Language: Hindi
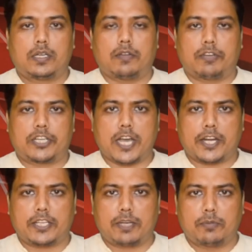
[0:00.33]
नमस्कार
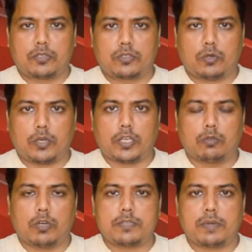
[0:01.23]
आदाब दोस्तों
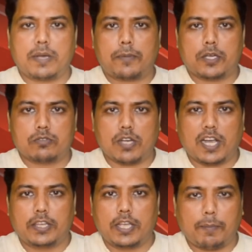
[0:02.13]
हिंदो वॉइस में आपका
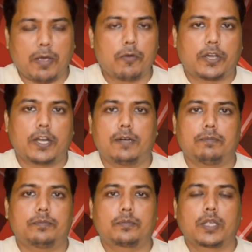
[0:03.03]
स्वागत है मैं विक्राम
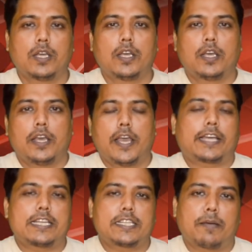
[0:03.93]

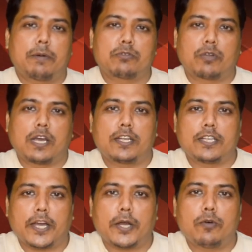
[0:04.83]
एक ऐसी खबर सुनाने
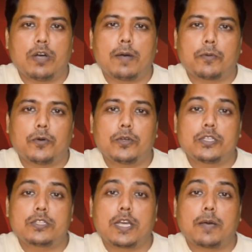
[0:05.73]
जा रहा हूँ आपको
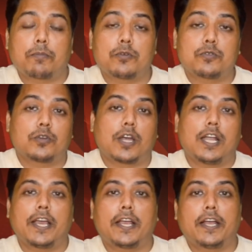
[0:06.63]
जिससे आपको सुनकर
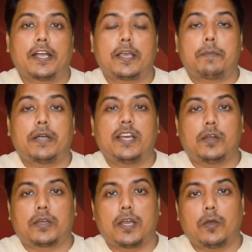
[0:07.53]
लगेगा कि पढ़े
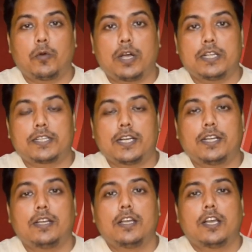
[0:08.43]
लिखे लोग
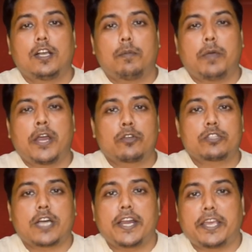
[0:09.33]
आजकल
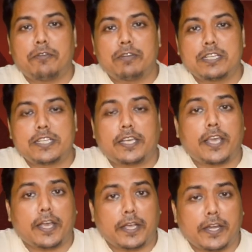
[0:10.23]
बेरोजगारी की वजह से
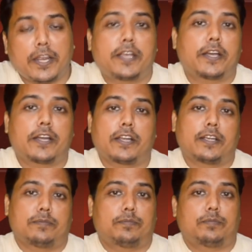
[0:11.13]
क्या क्या नहीं कर रहे हैं